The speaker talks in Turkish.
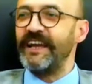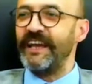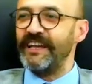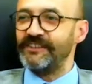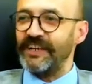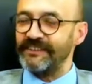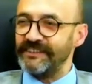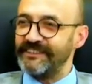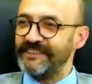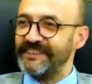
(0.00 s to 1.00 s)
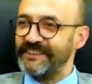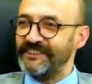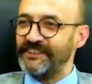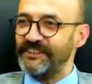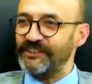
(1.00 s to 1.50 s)
heyecanlı,
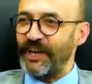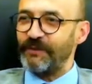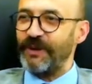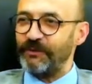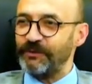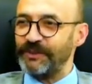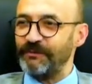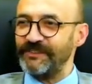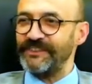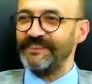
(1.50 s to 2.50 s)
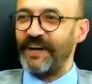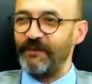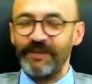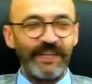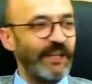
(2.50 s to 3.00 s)
diri, dinç Erbakan hocamızın
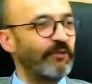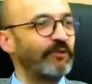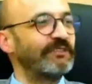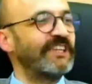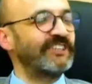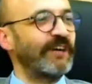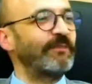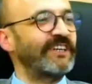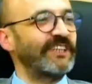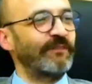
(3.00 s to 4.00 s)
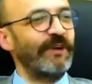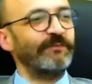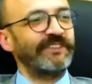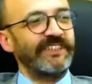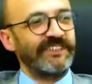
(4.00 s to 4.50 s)
tabiriyle gözleri çakmak
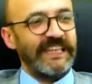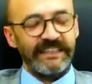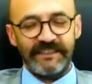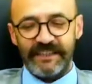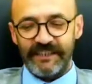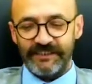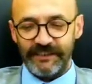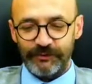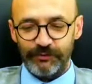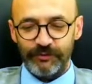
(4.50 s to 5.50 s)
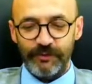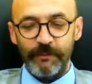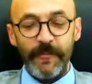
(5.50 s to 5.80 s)
çakmak bir teşkilatla karşılaşıyoruz.